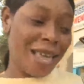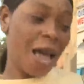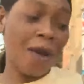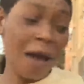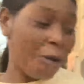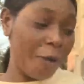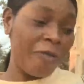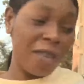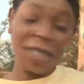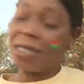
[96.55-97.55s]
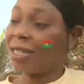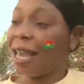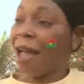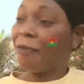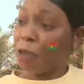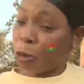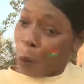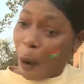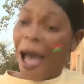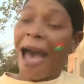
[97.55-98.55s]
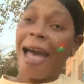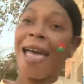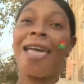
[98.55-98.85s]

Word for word: On a confiance, c'est la, victoire.